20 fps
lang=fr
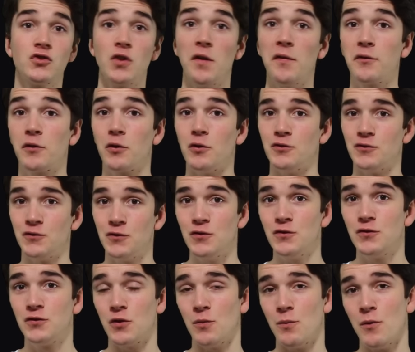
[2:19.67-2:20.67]
Sauf que
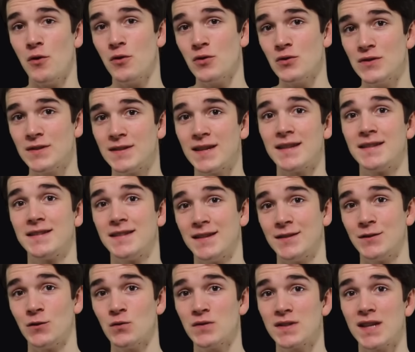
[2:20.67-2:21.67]
justement, cette
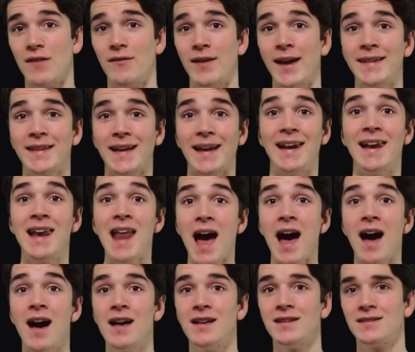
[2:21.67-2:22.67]
saison, ça va être la
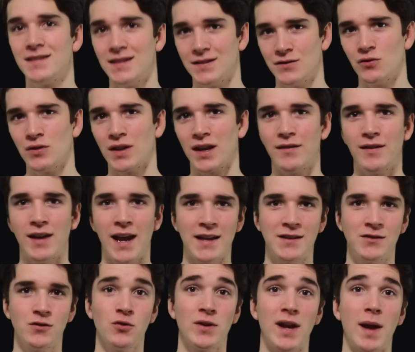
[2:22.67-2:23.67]
saison de
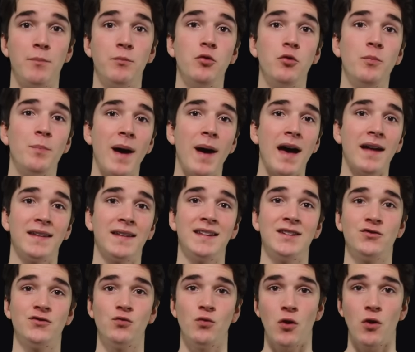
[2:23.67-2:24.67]
révélation de la plupart
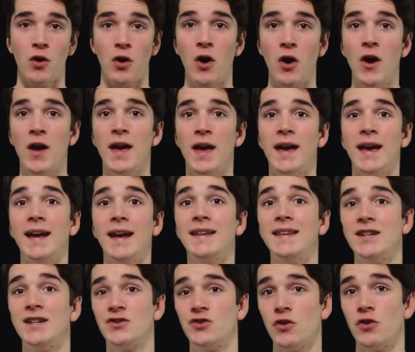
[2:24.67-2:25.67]
des joueurs et
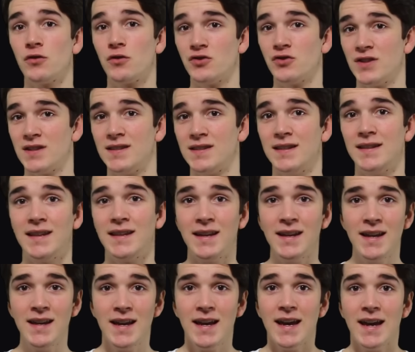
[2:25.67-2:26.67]
des jeunes que j'ai
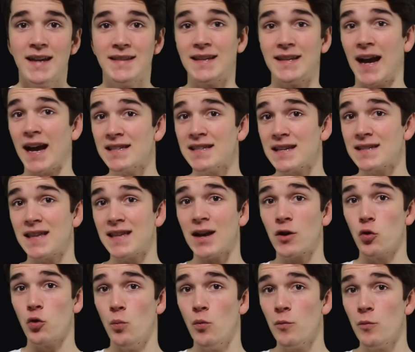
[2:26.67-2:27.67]
cités, et c'est grâce à ça
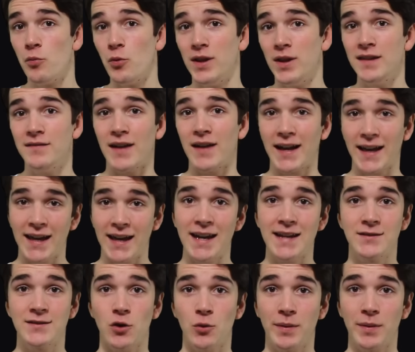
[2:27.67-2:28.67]
que Montpellier va créer
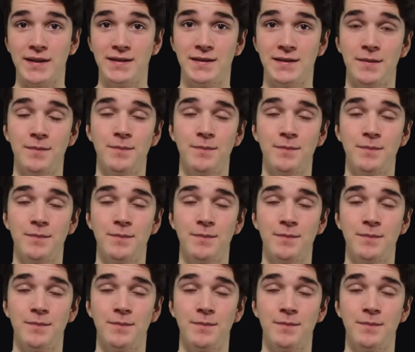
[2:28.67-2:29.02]
la surprise.